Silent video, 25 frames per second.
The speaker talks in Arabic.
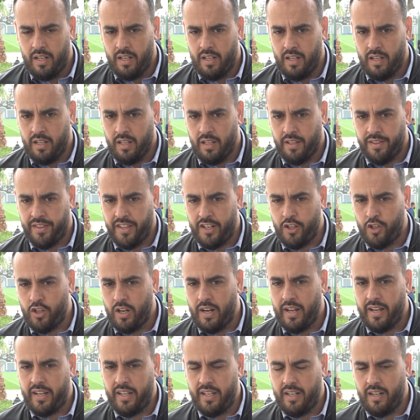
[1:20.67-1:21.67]
آه،
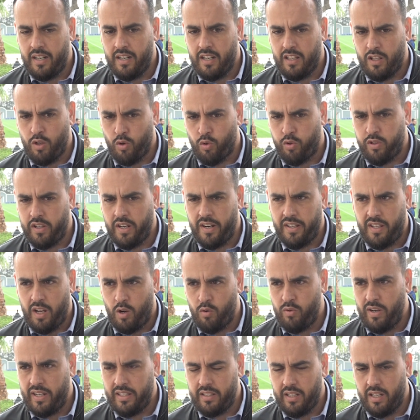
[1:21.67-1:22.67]
الضجه الاخيره التي اثيرت
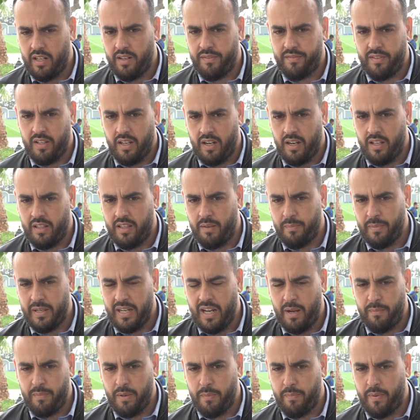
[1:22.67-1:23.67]
حول احتراف ثلاثه
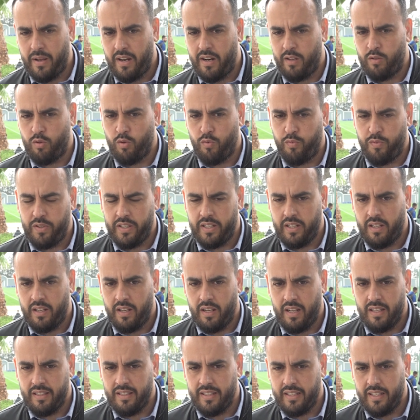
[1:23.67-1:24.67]
من لاعبي بارادو في
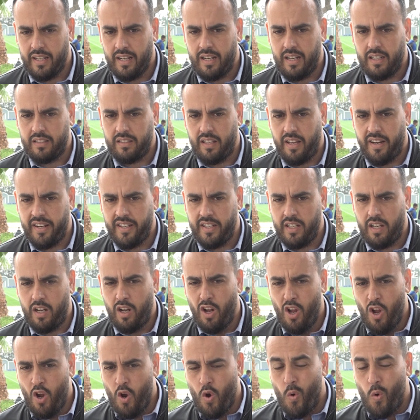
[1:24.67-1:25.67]
انديه قطريه